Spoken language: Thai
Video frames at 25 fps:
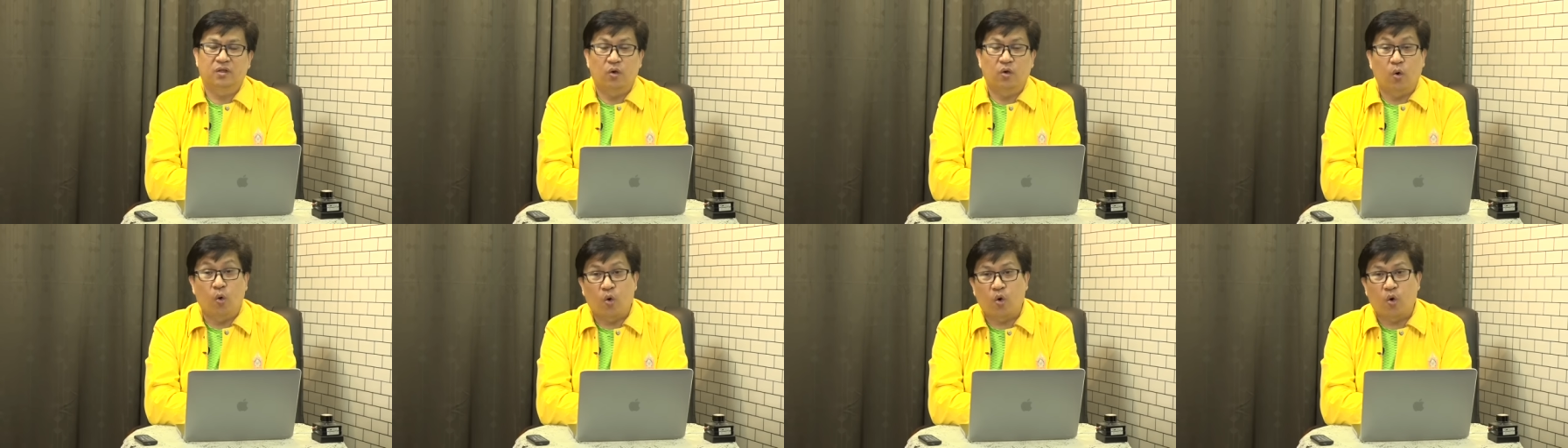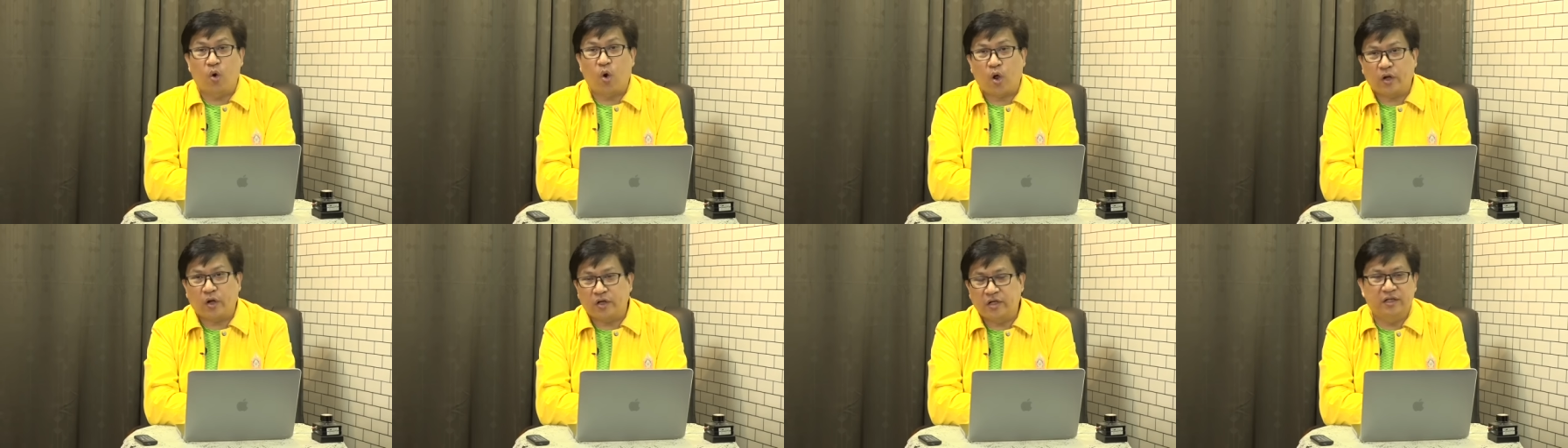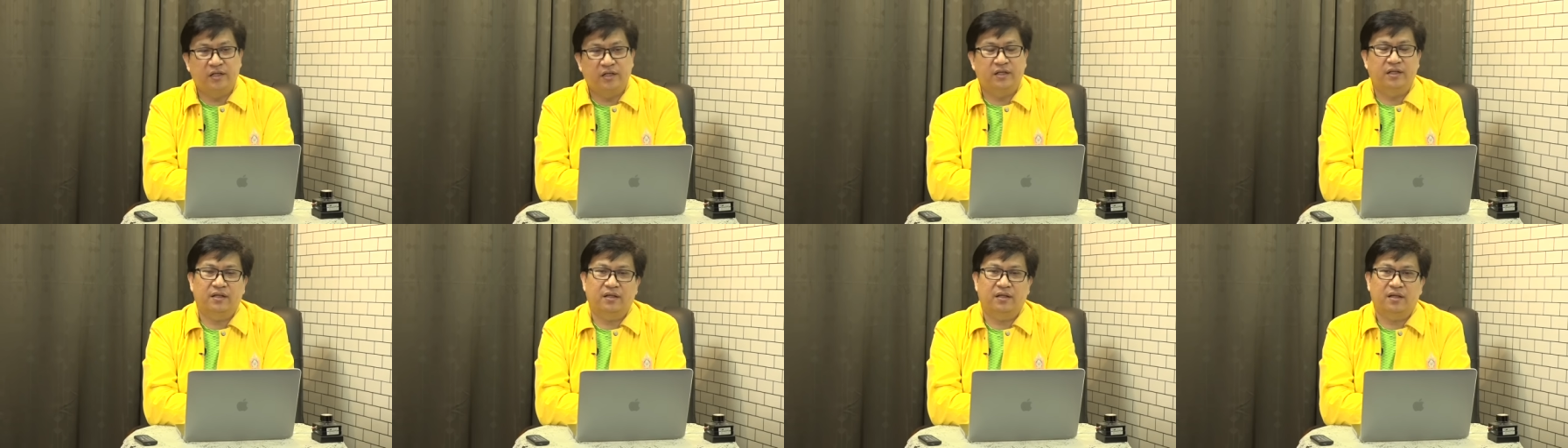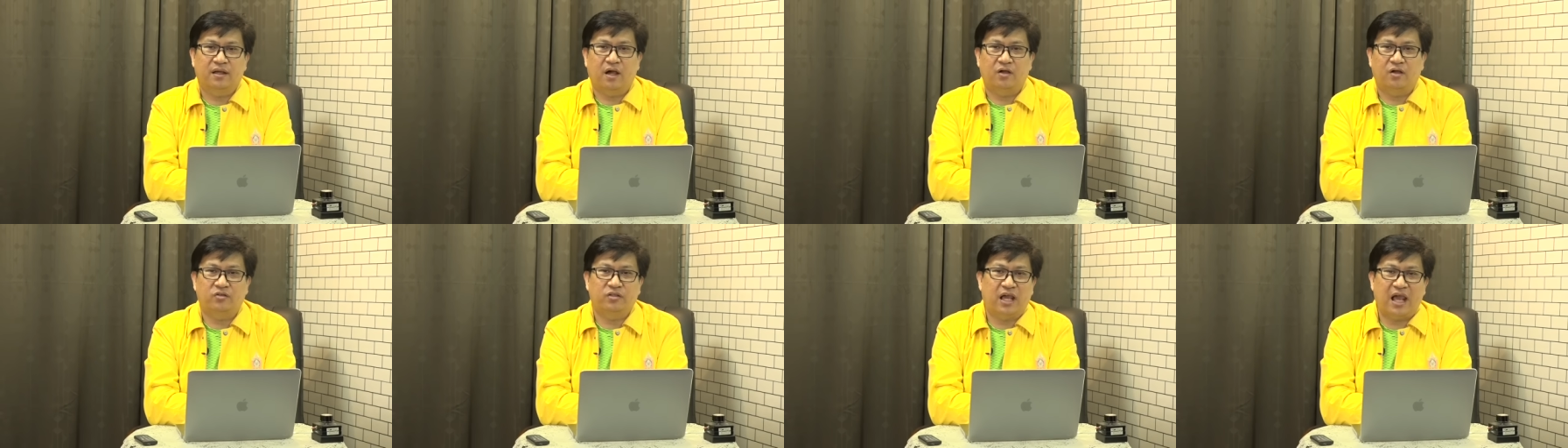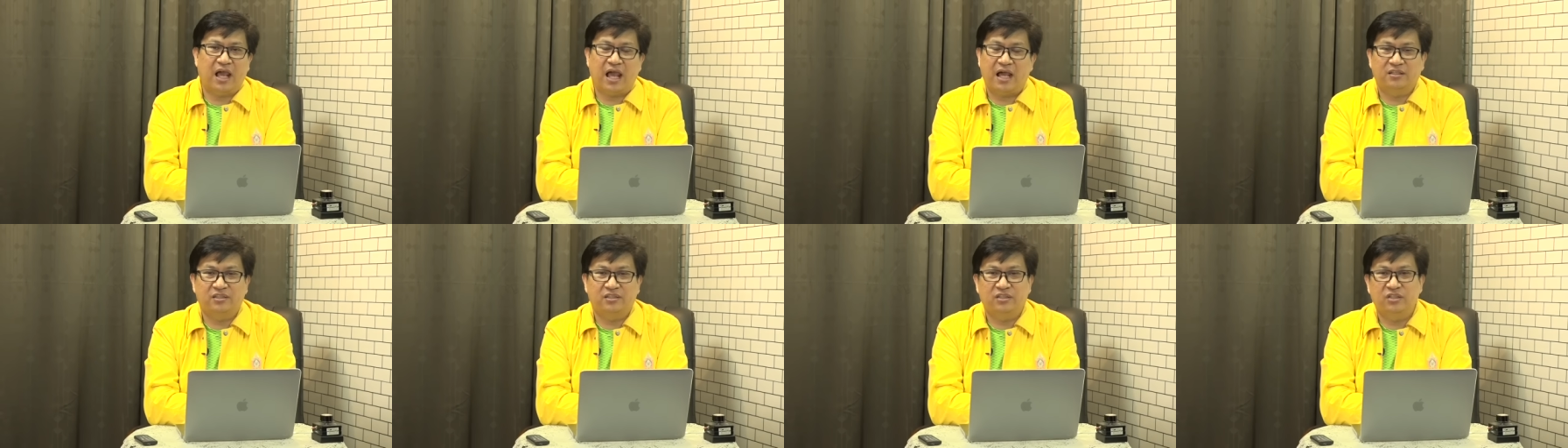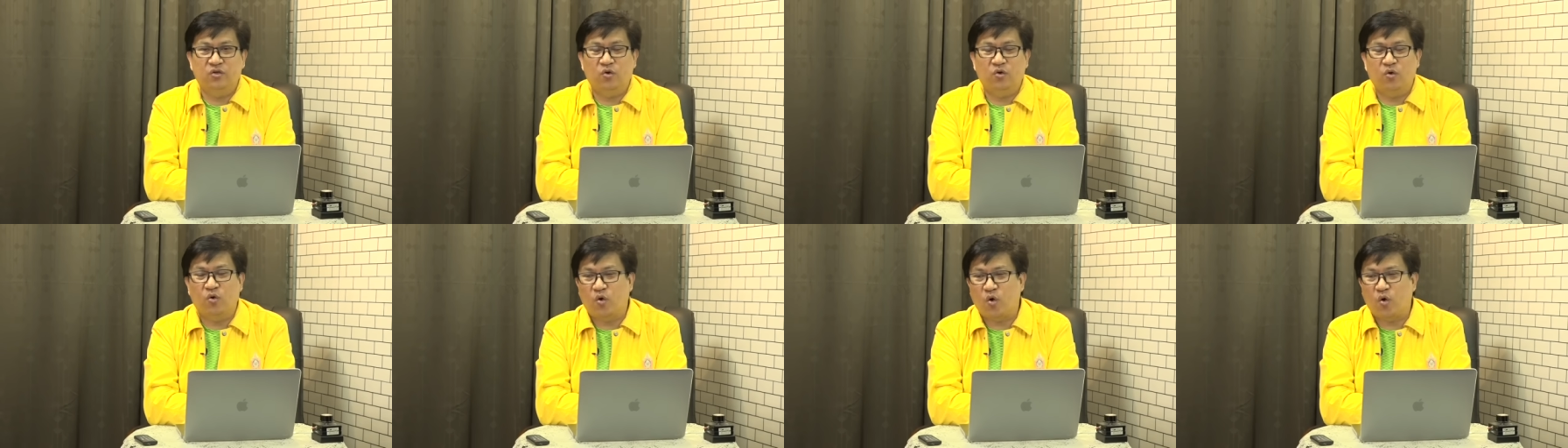องค์กรหนึ่งเขาจะอ้างชื่
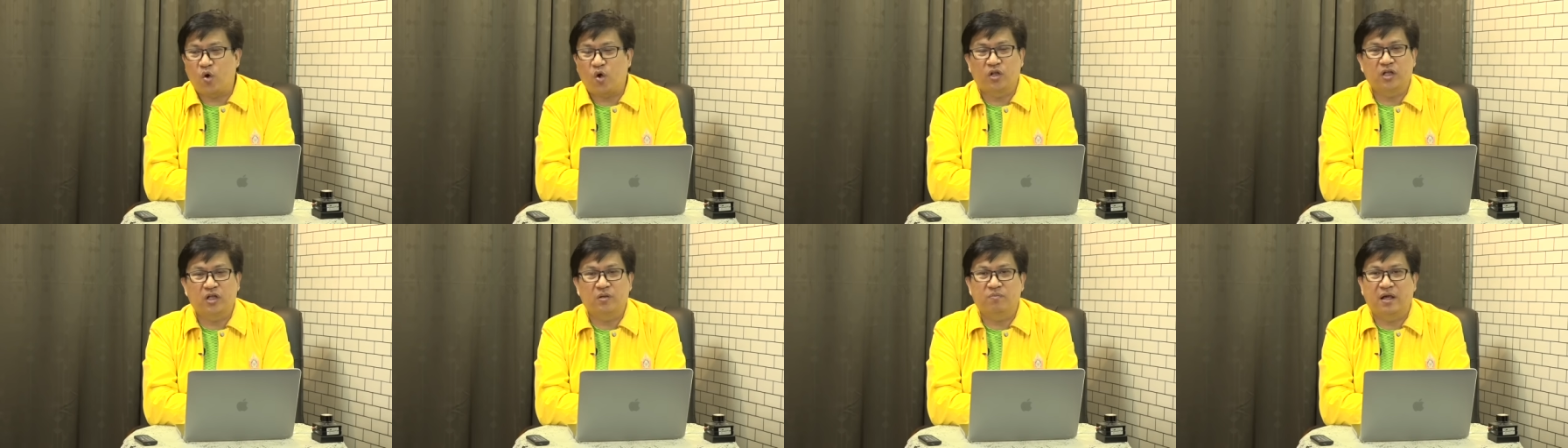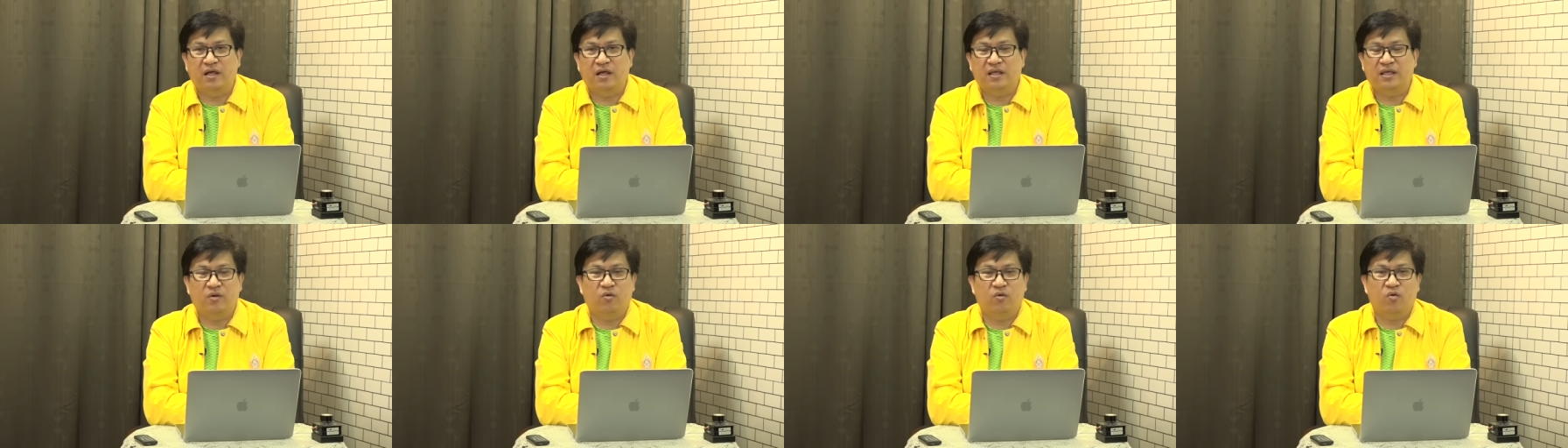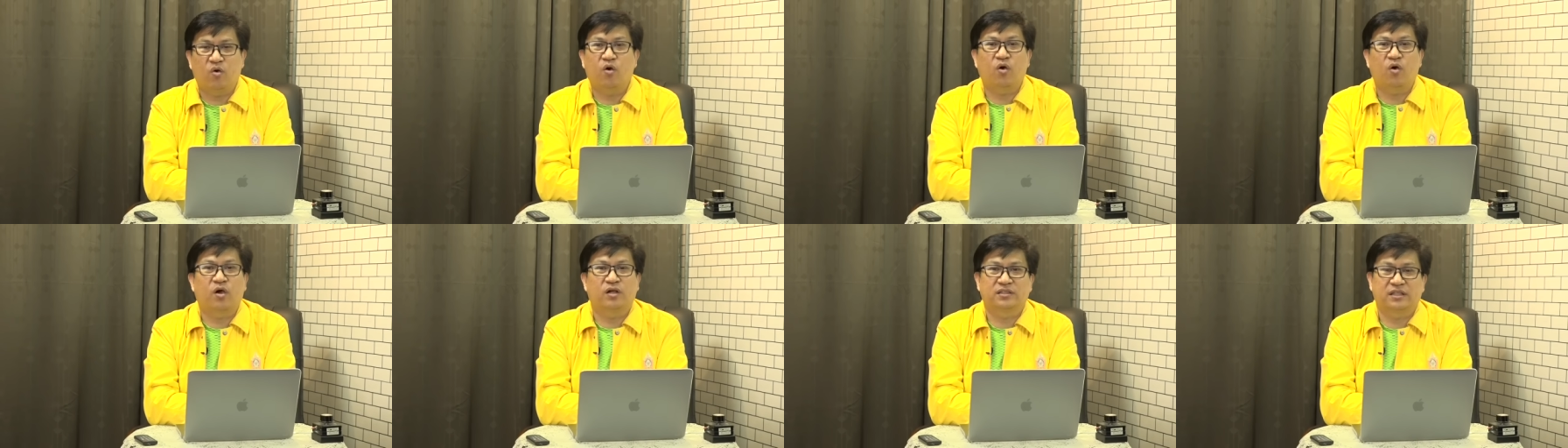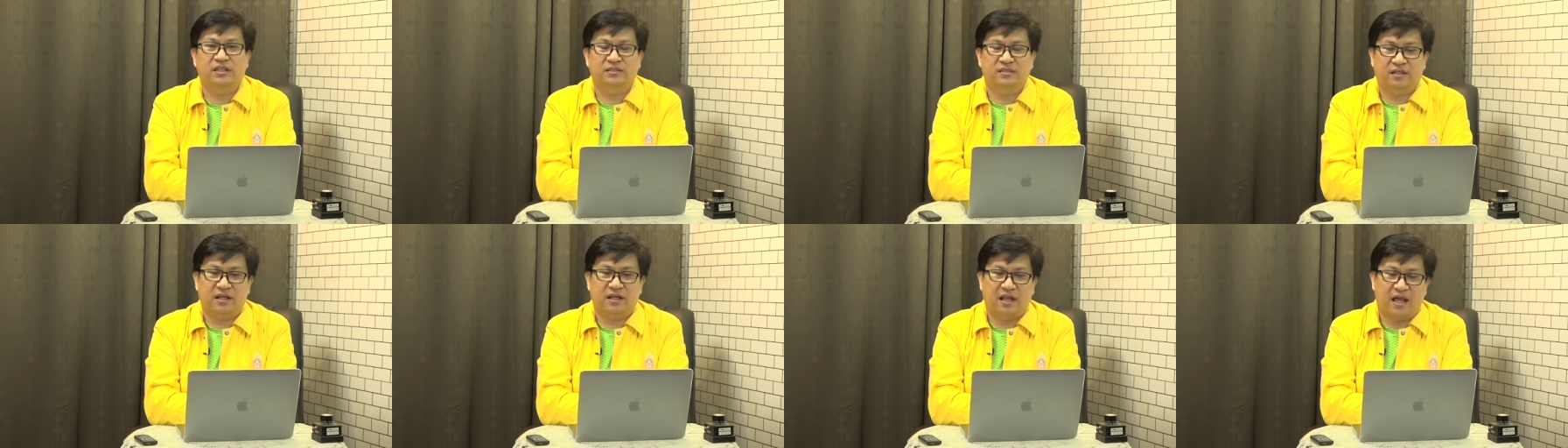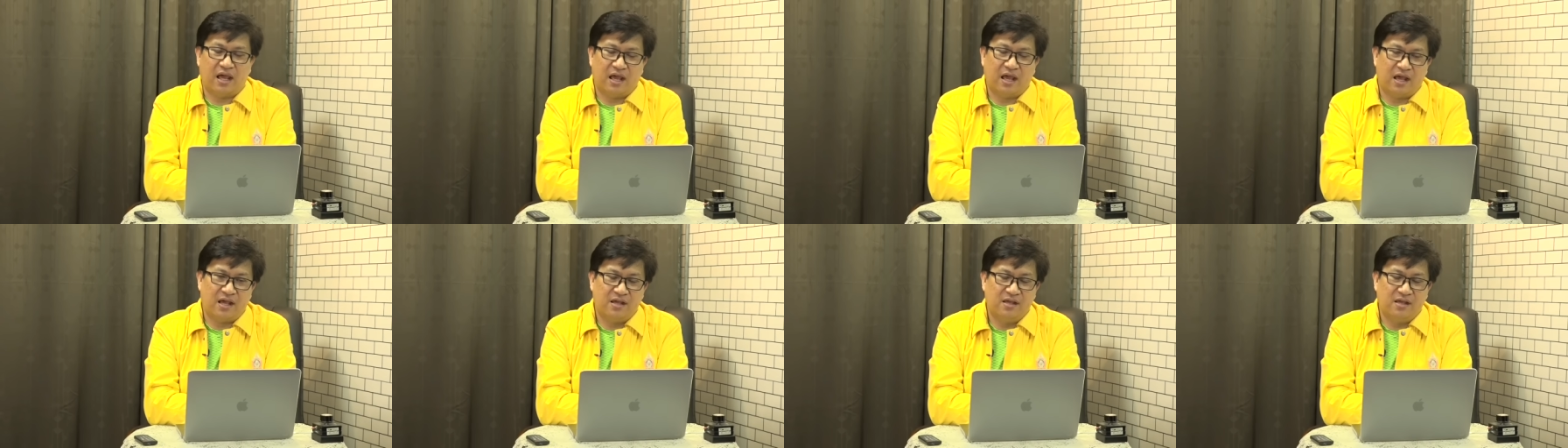อองค์กรขึ้นมาเกี่ยวข้องกับศาสนา